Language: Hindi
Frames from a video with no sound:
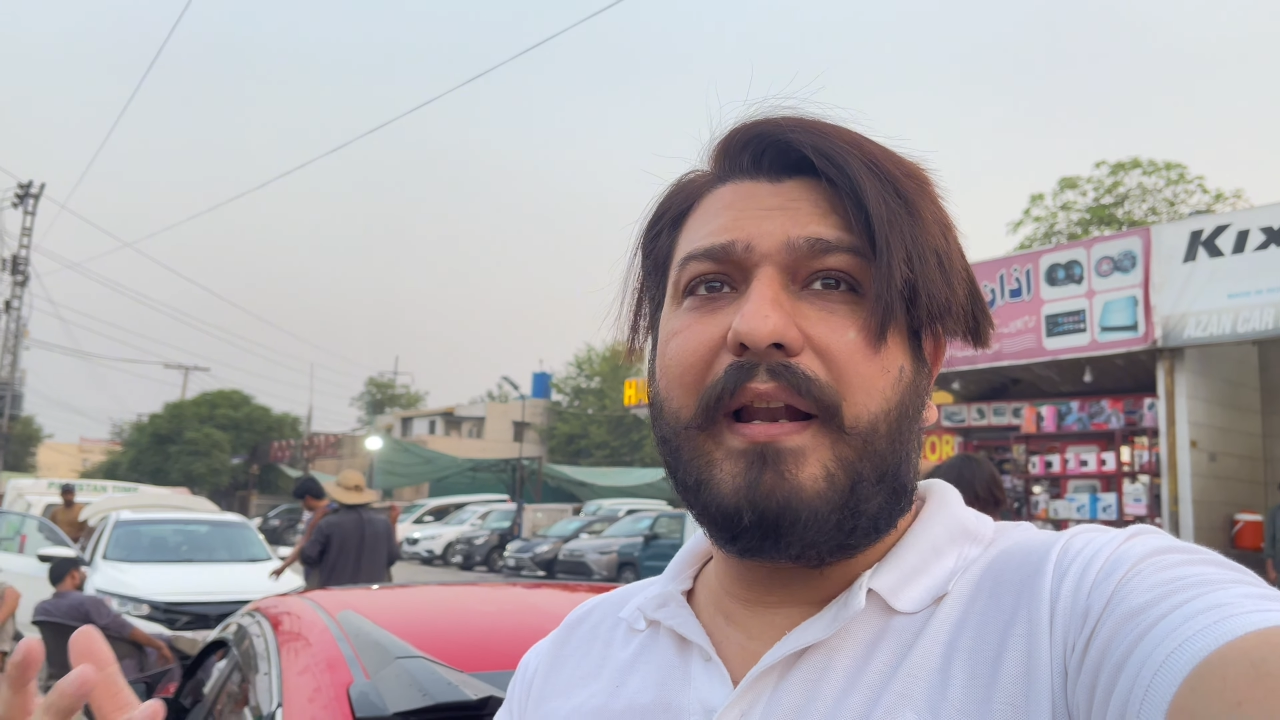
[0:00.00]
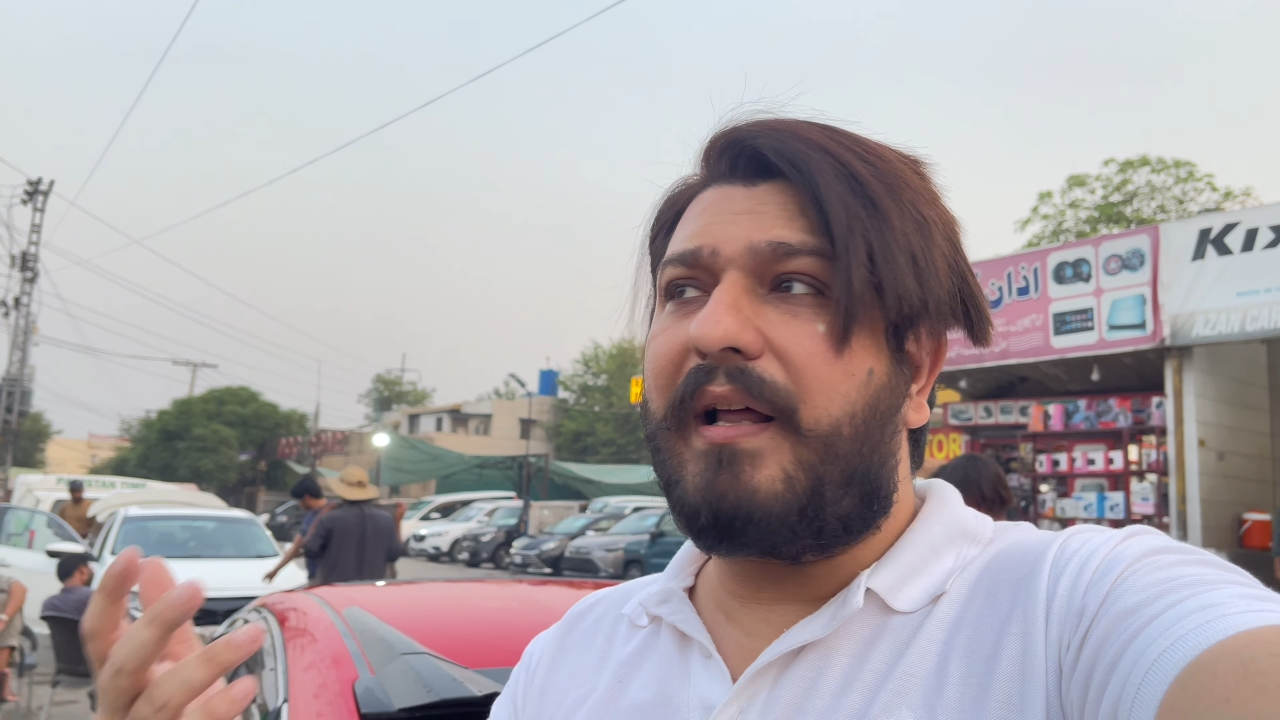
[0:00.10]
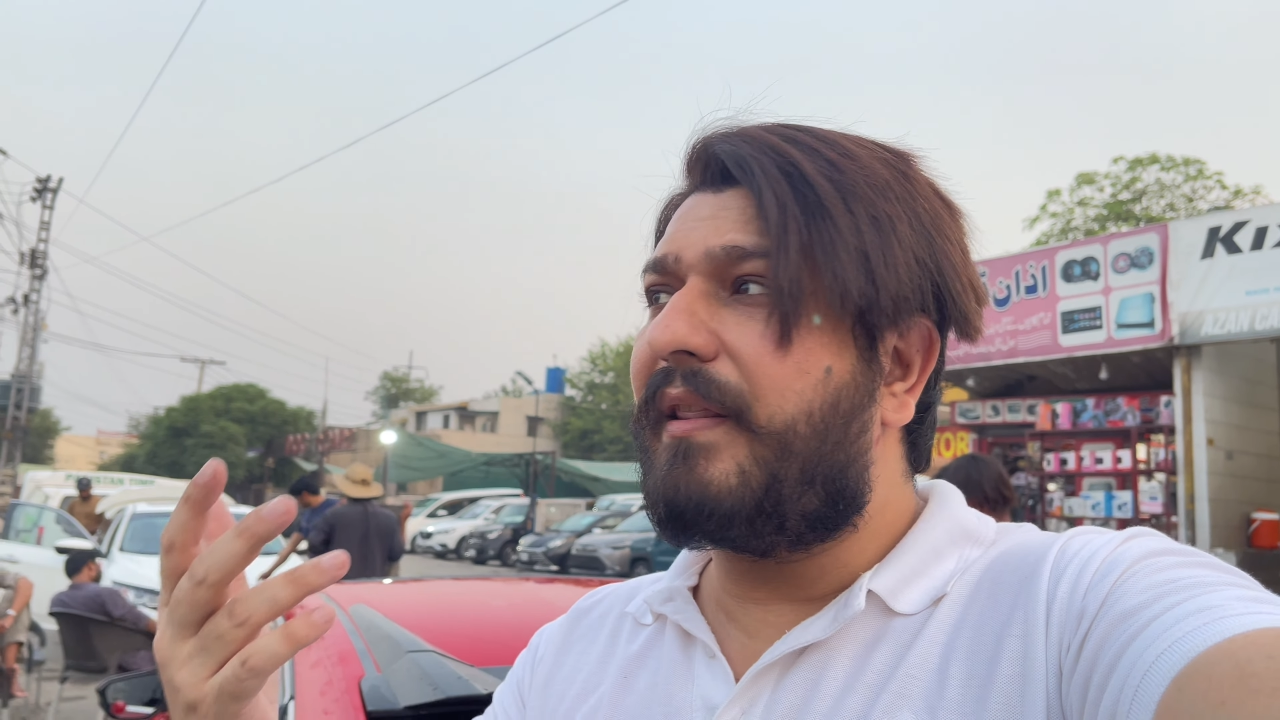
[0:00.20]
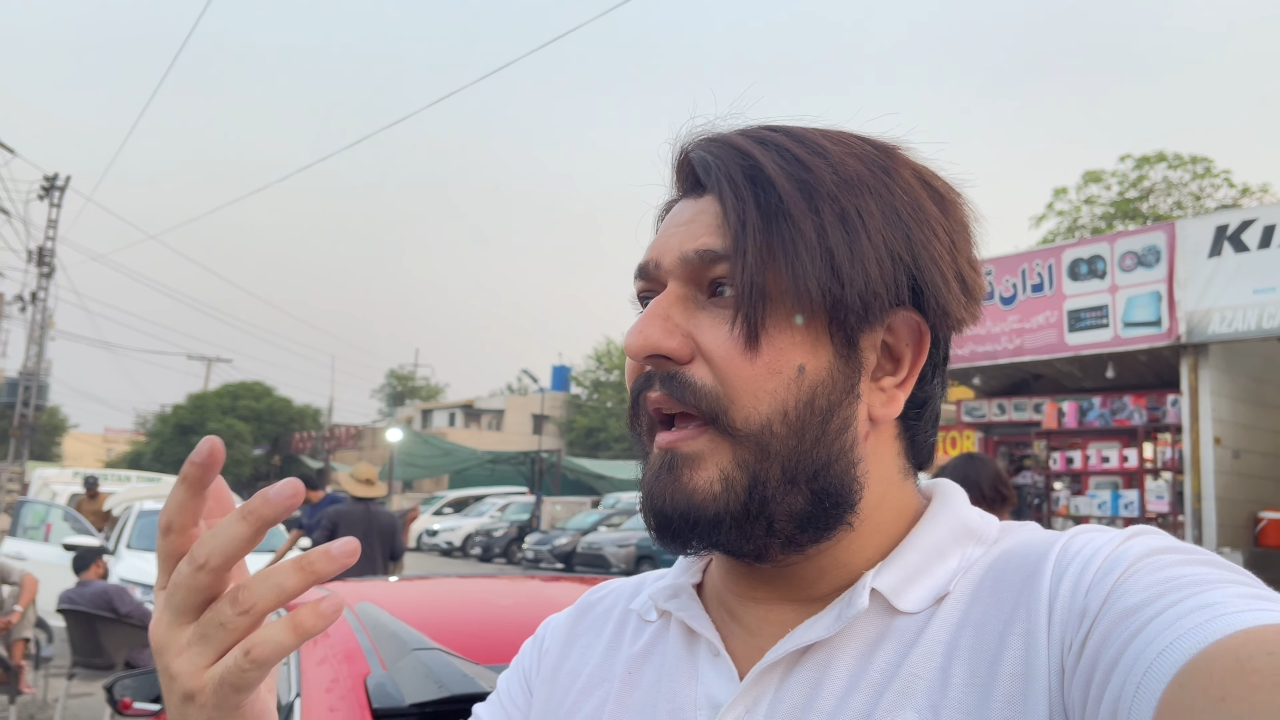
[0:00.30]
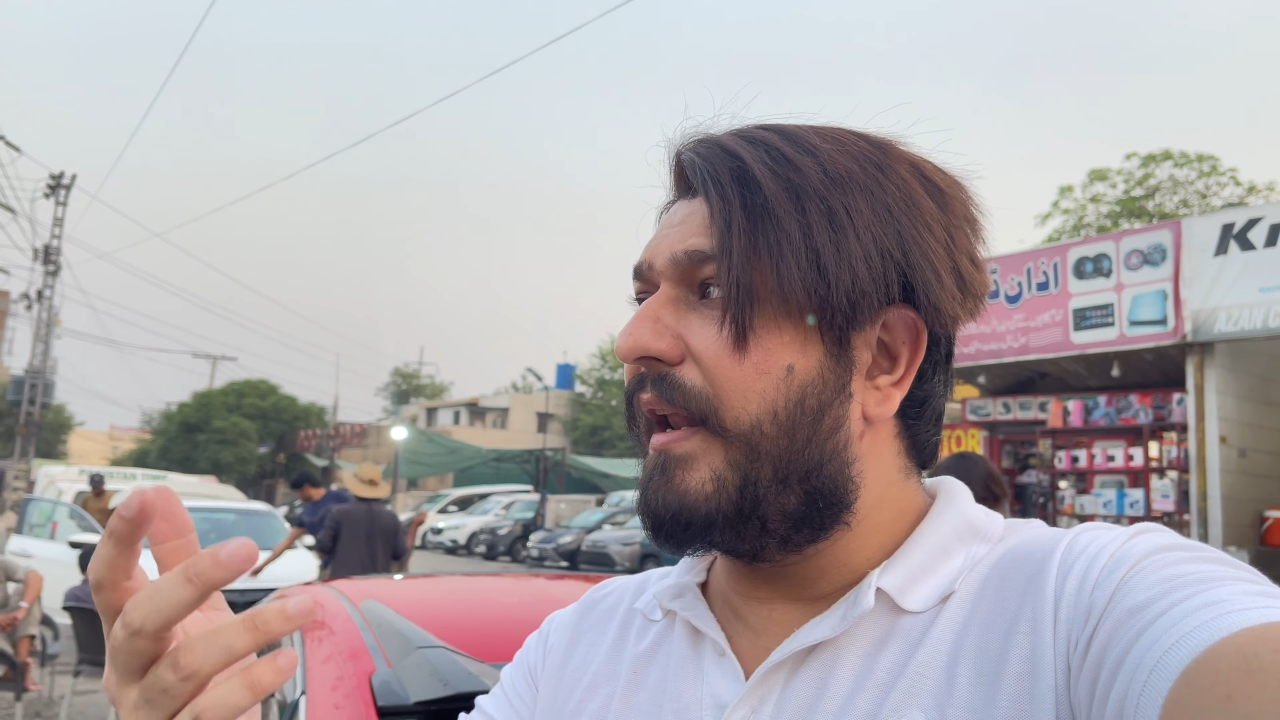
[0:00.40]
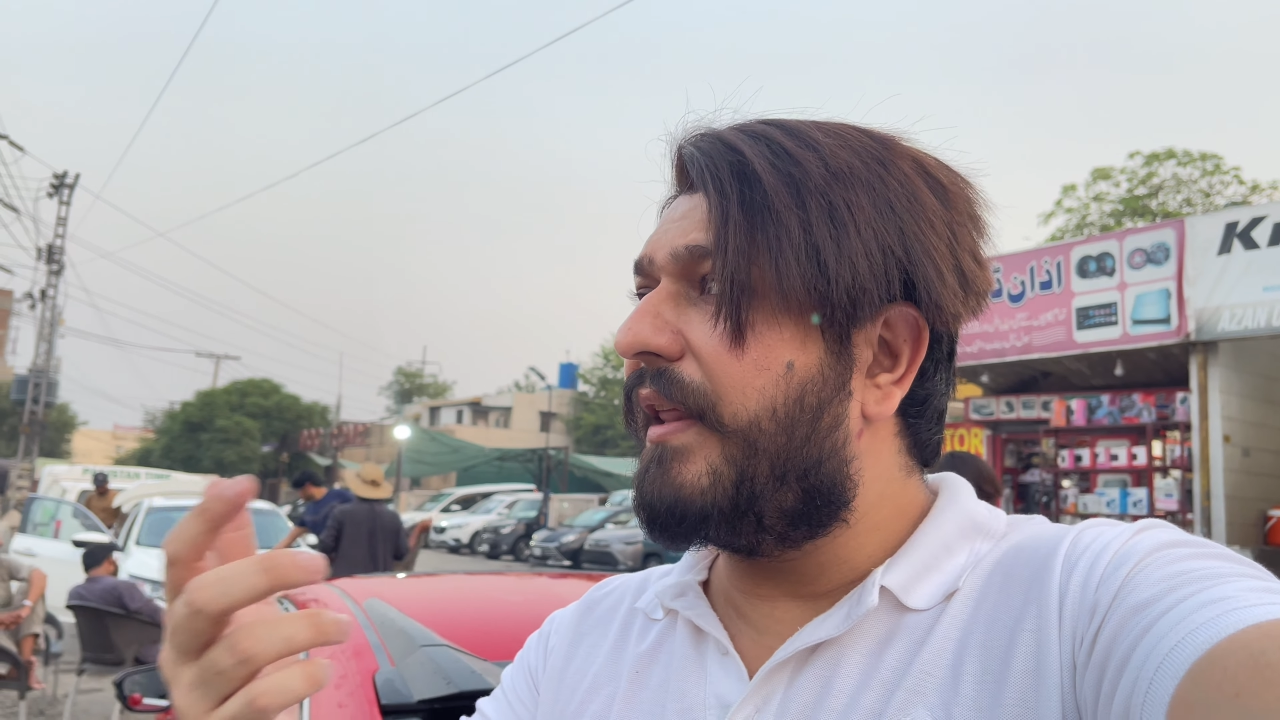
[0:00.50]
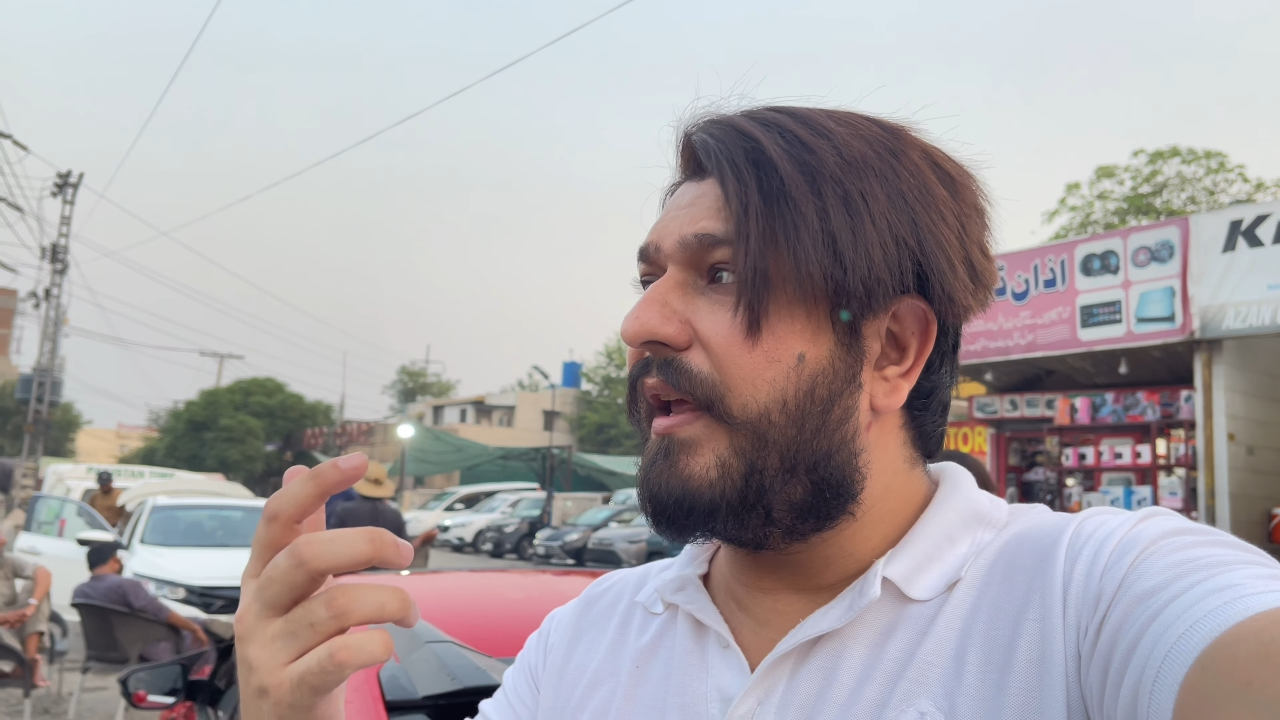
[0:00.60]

ना देने